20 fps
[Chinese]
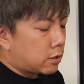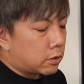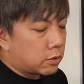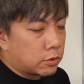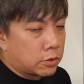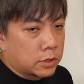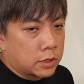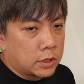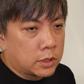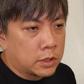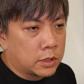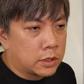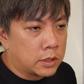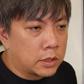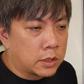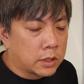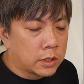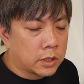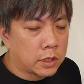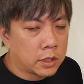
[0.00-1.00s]
哦，就
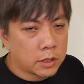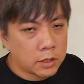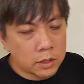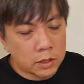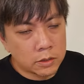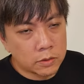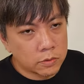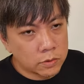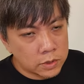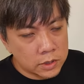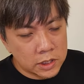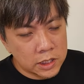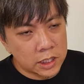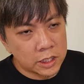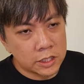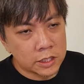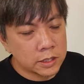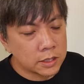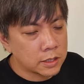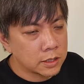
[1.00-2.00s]
是。我实
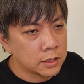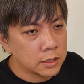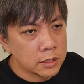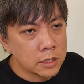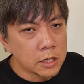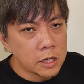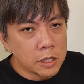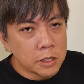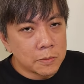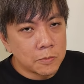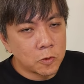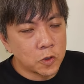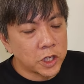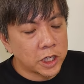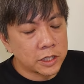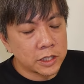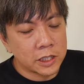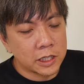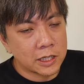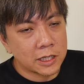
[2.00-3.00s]
在也是不
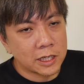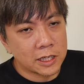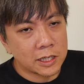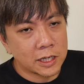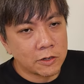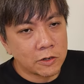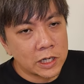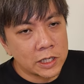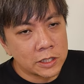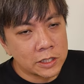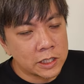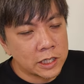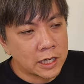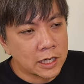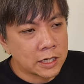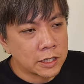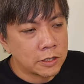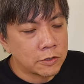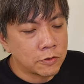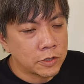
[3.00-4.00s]
想讲它台湾的
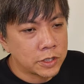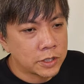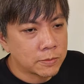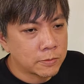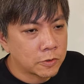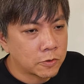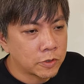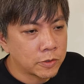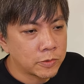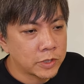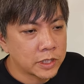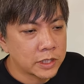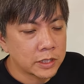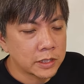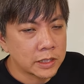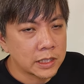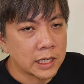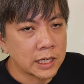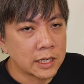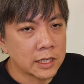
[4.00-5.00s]
价格为什么会变
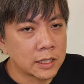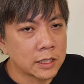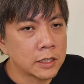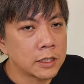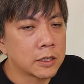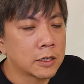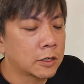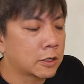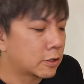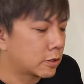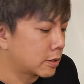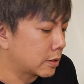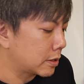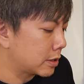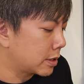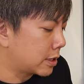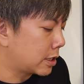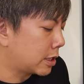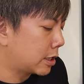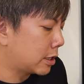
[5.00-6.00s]
成这样的哦。
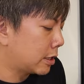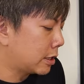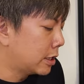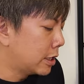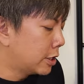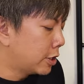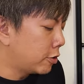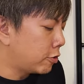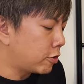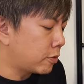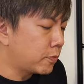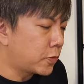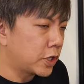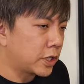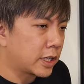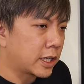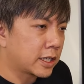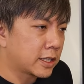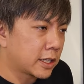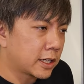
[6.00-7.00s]
那原
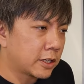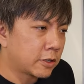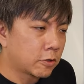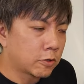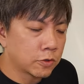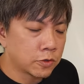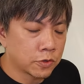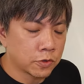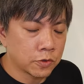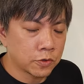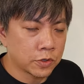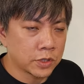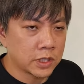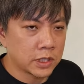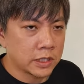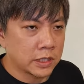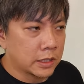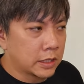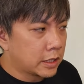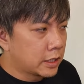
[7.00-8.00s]
本它在欧洲就
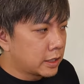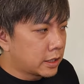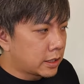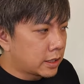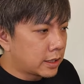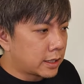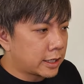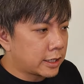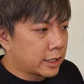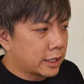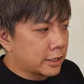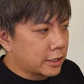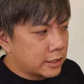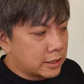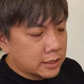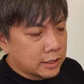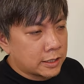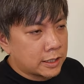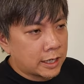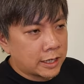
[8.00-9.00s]
是那一台
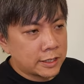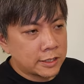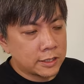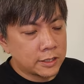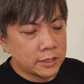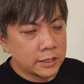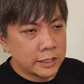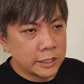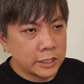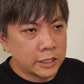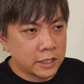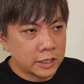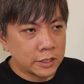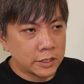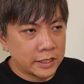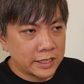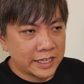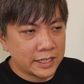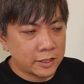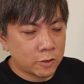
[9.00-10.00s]
跟这一台是一
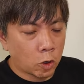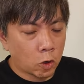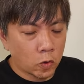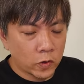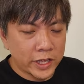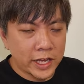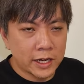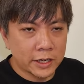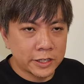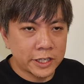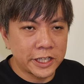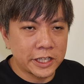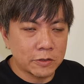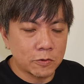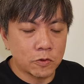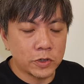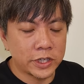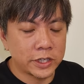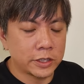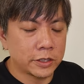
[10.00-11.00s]
个同样
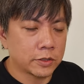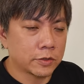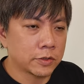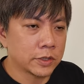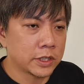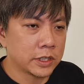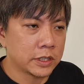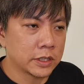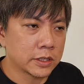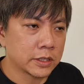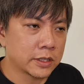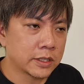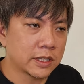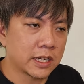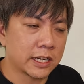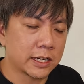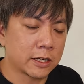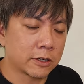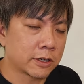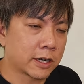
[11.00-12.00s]
定位的东西，可
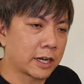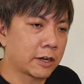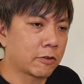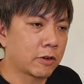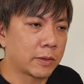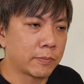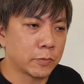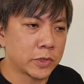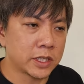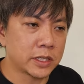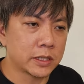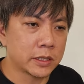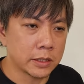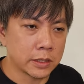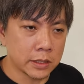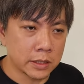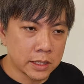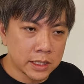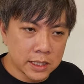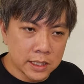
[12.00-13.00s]
是来到台湾变
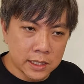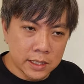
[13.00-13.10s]
成